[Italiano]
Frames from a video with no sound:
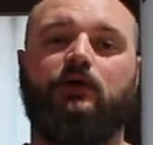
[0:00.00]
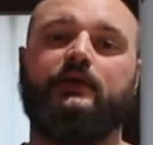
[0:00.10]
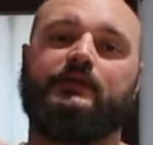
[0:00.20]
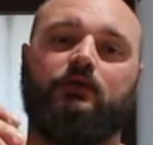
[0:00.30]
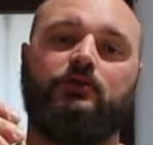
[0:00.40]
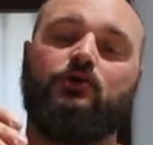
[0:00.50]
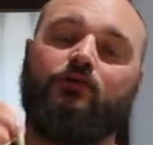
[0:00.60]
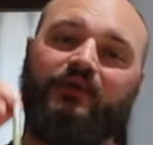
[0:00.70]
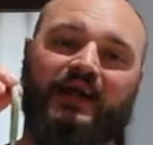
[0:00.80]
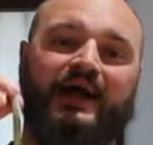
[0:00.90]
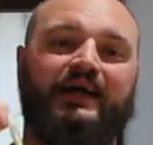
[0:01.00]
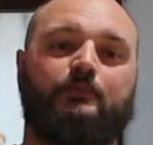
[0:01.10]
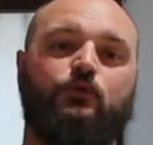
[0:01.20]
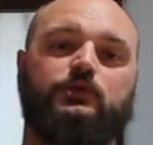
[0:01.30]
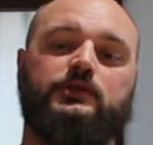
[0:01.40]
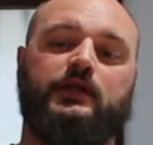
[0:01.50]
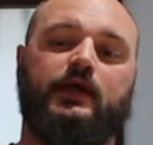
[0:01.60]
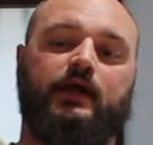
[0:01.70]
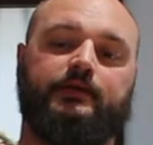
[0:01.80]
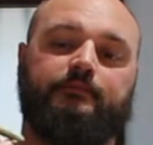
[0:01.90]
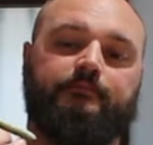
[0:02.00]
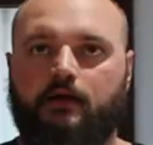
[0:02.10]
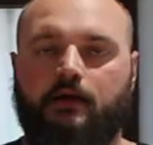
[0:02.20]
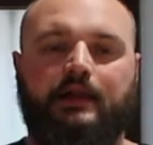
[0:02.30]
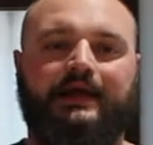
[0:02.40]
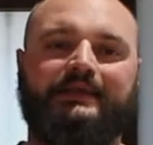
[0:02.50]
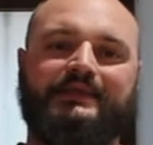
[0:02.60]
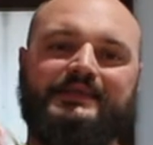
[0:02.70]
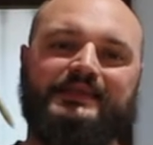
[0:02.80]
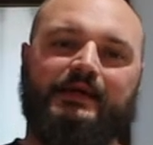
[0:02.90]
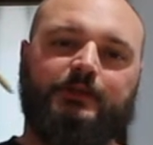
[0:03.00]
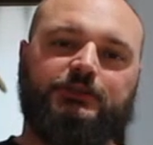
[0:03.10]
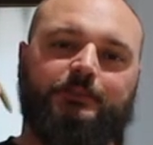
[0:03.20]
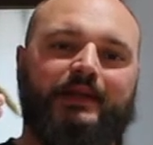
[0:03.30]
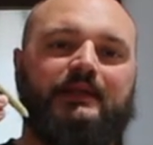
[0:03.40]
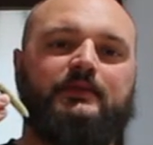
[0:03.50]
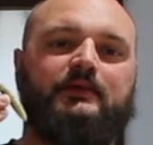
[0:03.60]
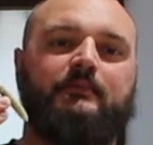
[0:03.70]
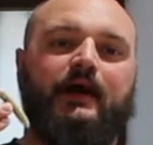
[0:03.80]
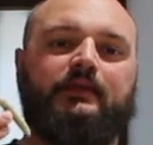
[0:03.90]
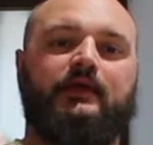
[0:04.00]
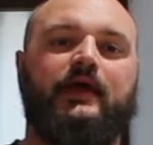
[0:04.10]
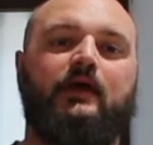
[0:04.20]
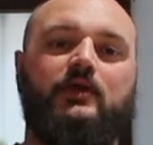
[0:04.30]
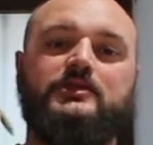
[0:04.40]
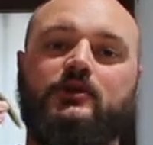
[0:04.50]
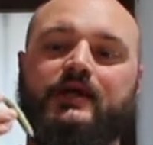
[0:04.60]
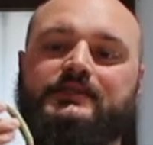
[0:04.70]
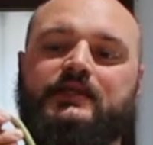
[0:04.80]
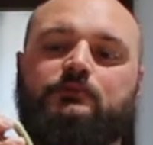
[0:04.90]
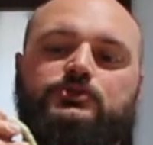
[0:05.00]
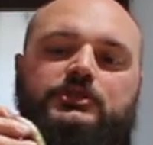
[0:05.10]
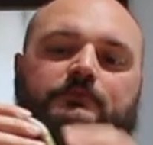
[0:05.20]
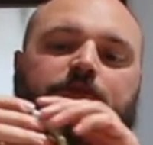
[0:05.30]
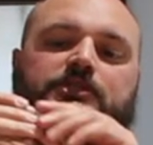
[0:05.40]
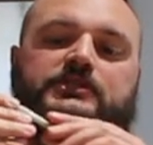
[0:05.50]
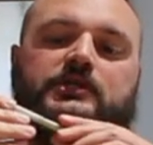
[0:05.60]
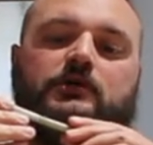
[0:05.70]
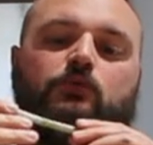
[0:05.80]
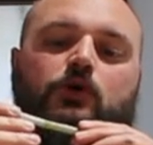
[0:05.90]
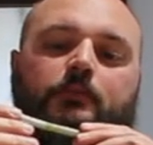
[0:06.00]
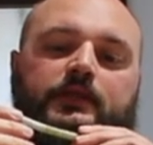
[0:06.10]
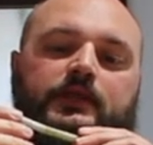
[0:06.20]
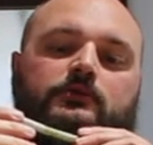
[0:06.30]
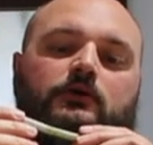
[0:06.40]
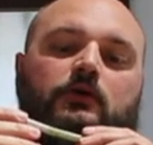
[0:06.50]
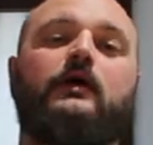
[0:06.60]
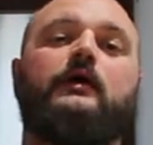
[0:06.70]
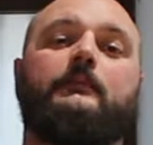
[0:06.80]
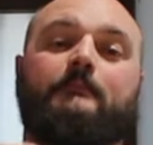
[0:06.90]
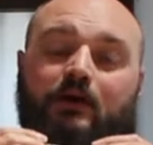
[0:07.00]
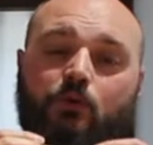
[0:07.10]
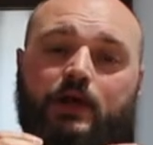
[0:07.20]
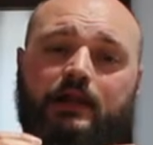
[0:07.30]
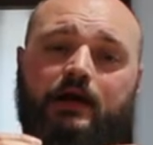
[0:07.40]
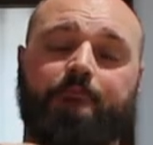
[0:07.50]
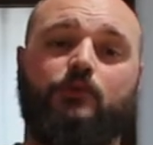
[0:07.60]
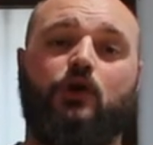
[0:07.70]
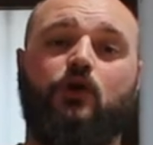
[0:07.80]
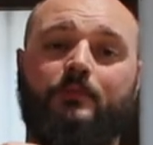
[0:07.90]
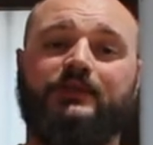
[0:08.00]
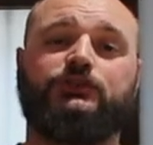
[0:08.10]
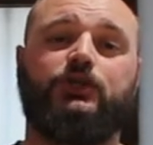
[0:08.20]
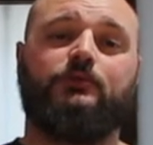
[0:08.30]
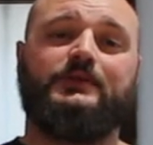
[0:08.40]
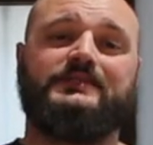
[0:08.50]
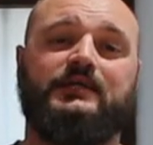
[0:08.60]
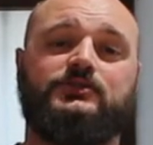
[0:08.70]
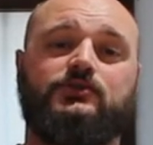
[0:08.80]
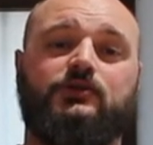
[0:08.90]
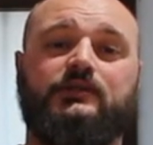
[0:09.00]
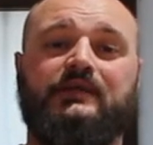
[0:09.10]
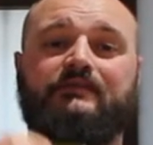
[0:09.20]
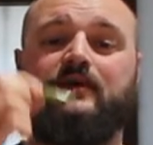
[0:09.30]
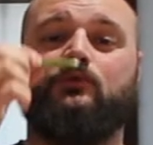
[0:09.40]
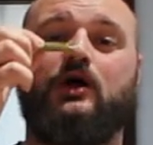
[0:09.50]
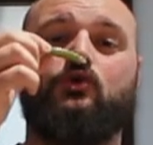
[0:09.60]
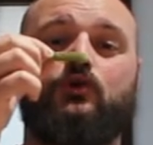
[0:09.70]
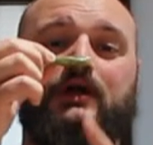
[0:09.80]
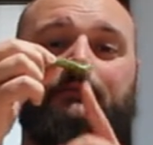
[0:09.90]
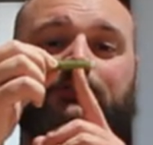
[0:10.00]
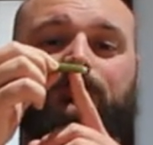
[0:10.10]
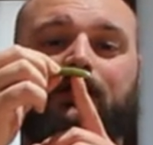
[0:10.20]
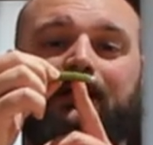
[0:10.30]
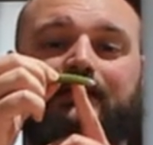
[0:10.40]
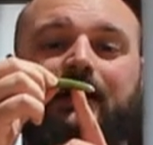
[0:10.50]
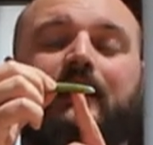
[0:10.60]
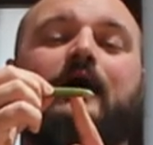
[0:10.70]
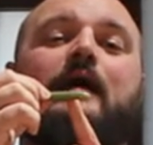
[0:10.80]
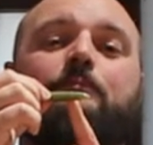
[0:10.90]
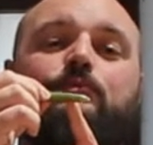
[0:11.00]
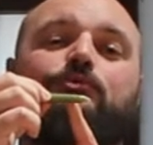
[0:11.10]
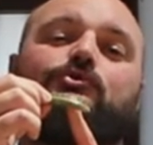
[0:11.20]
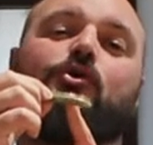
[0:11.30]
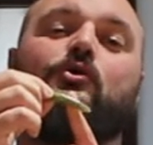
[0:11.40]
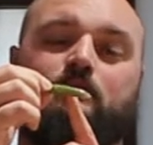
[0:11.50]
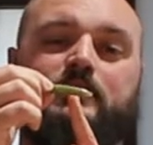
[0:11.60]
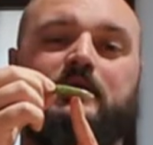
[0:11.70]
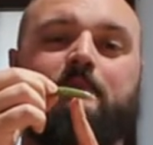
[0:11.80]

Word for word: all'interno di cover anche molto intricate. La caratteristica principale del Big Bat è quella di non essere un semplice stick warm dritto, ma quella, come dice il nome stesso, di avere una coda maggiorata, appunto un big